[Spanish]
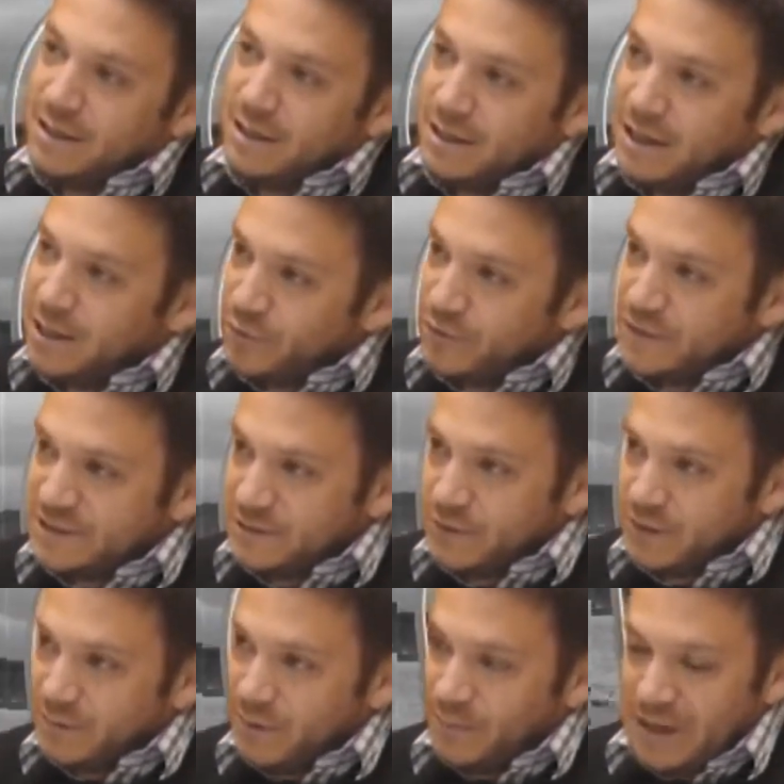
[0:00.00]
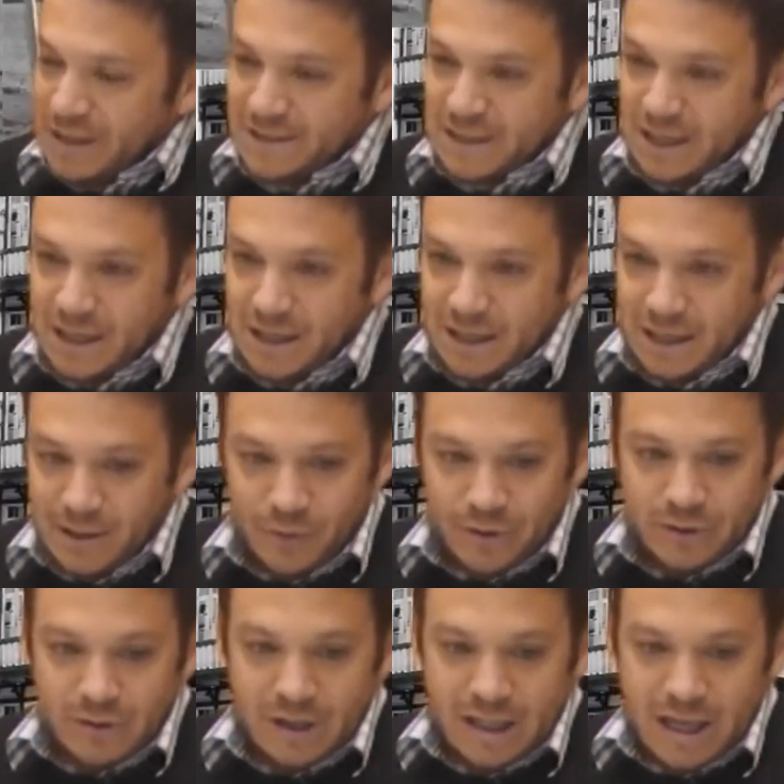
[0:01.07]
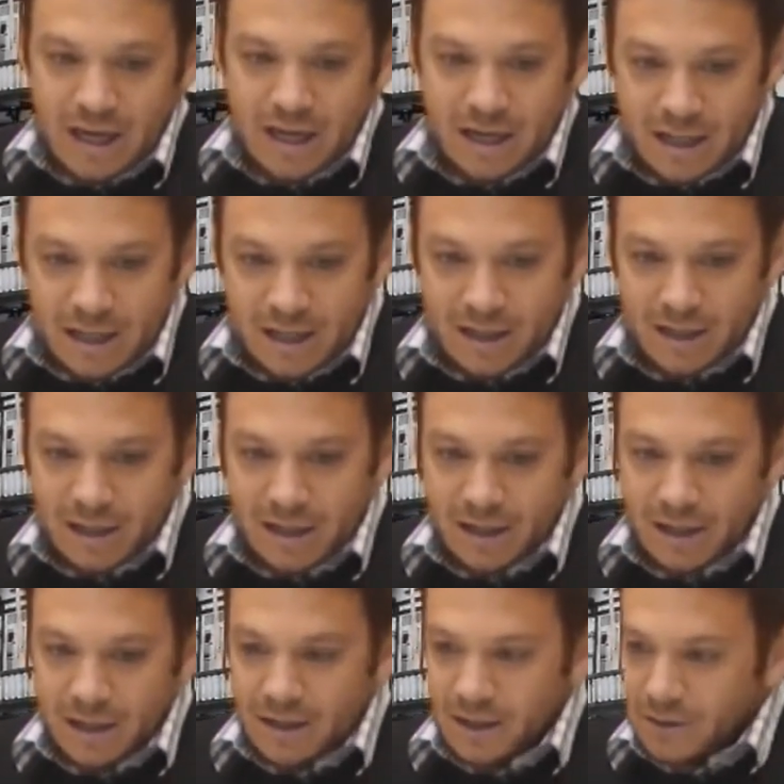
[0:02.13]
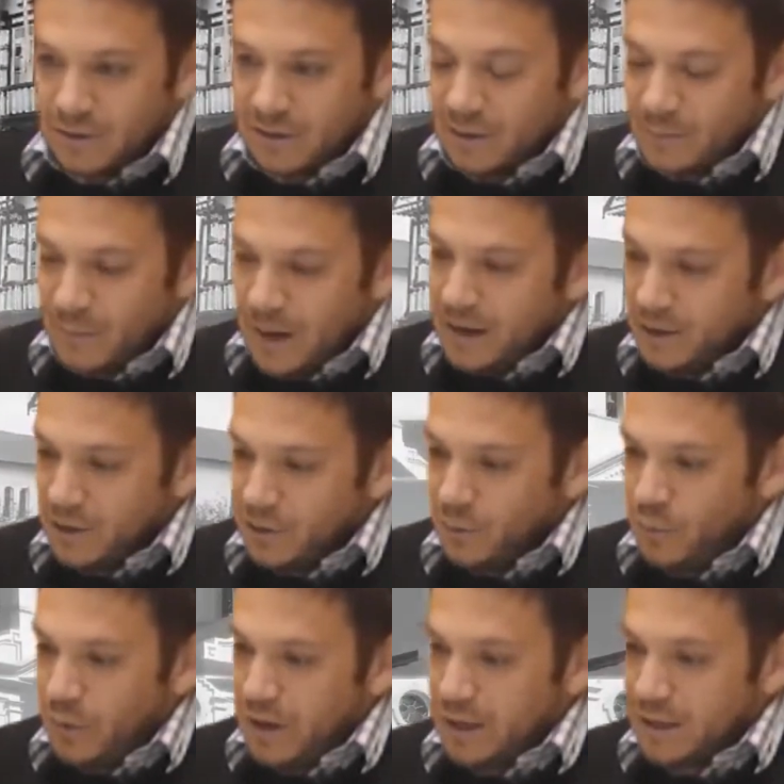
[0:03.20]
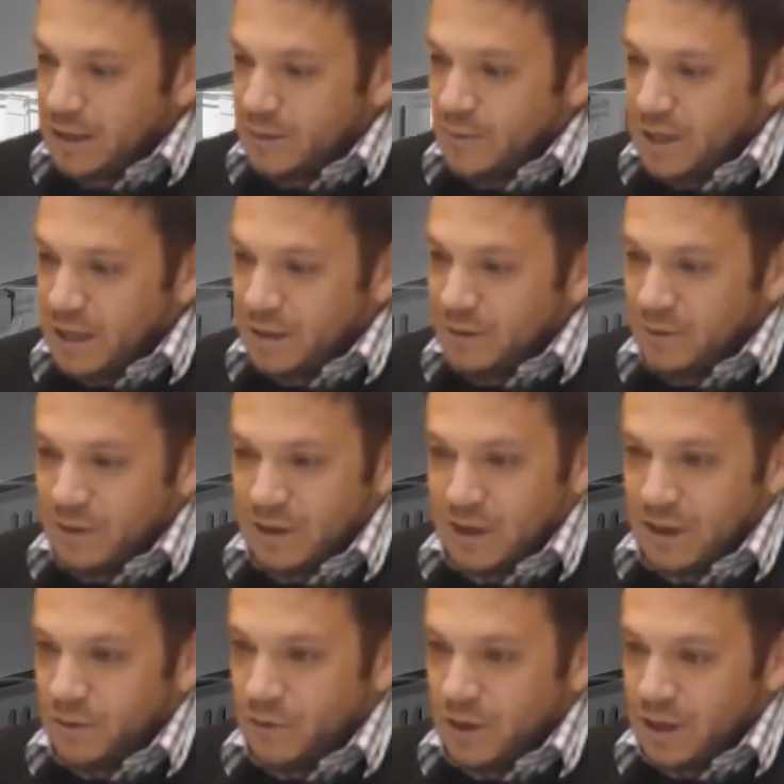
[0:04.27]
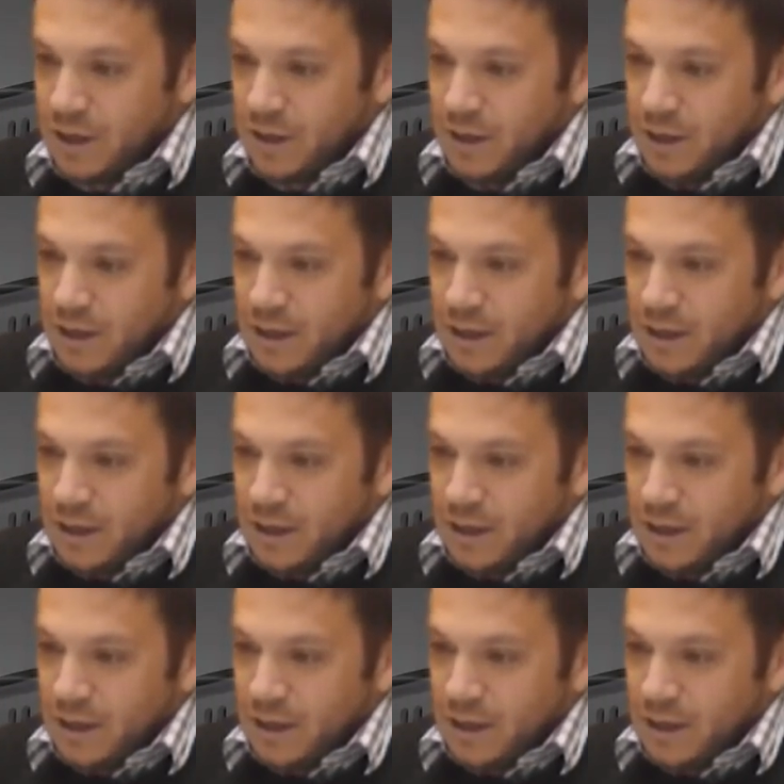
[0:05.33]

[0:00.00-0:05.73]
de la provincia de Última Esperanza, la gente de Puerto Natales, la gente de, de del Paine que nos pueden estar mirando hasta ahora,